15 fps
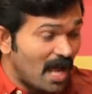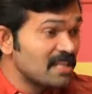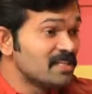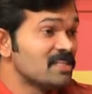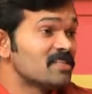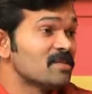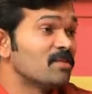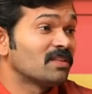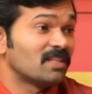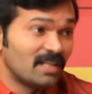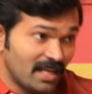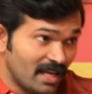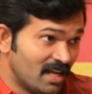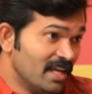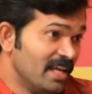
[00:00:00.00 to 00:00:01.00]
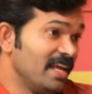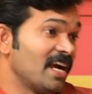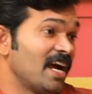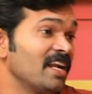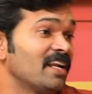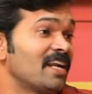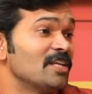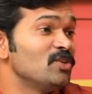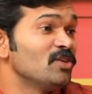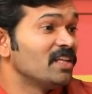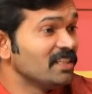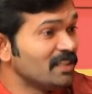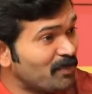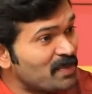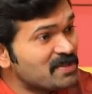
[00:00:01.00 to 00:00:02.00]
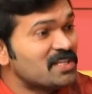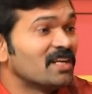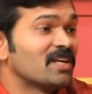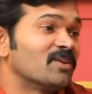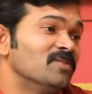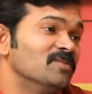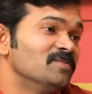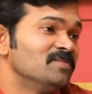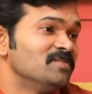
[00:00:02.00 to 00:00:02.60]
நாஞ்சில் சம்பத்தெல்லாம் எங்கள் அண்ணன் ராஜீவ்காந்தி கிட்ட பிச்சை எடுக்கணும்